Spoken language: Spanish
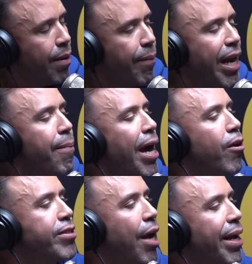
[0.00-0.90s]
Mira, hermano,
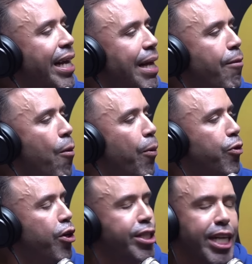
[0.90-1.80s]
sabes que estamos a un
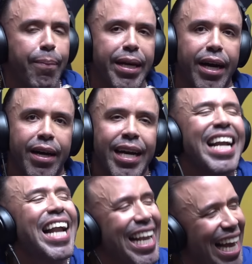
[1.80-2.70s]
punto de nuestra vida
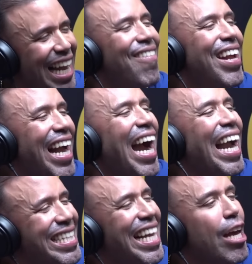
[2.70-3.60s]
que hay que darle break a
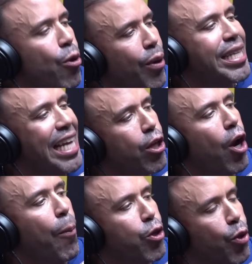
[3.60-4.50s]
gente que nunca ha tenido la
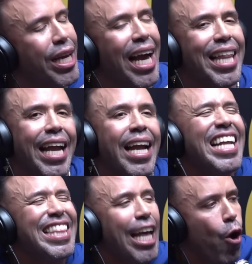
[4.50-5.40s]
oportunidad de,
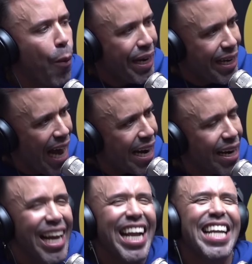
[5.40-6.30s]
de, gobernar
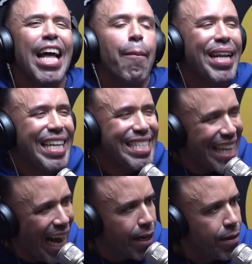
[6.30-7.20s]
y de administrar.